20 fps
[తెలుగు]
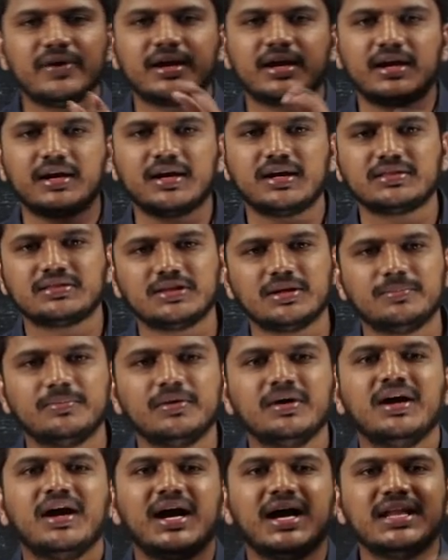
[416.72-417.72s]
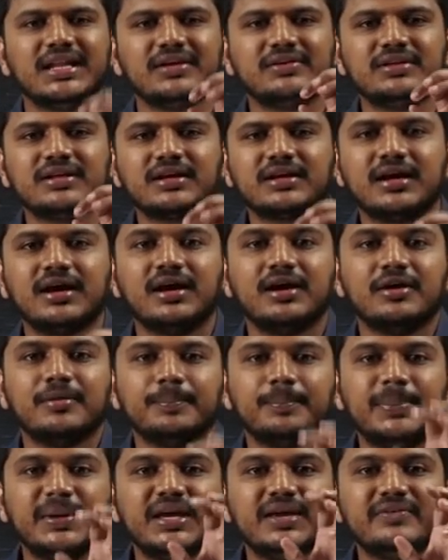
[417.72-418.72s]
వెంకటరత్నం అదేవిధంగా
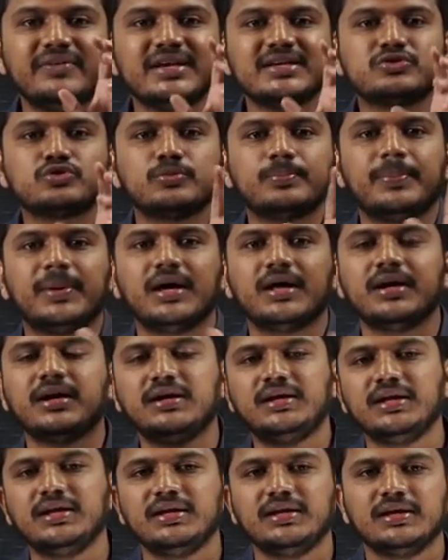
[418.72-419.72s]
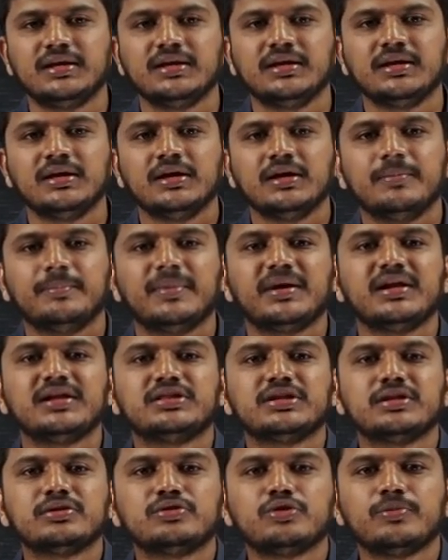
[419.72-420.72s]
బివి సుబ్బారెడ్డి మరి
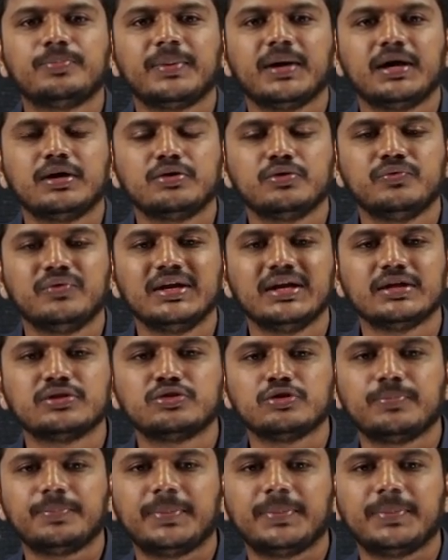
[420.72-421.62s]
ఇతనితో పాటు వీళ్ళతో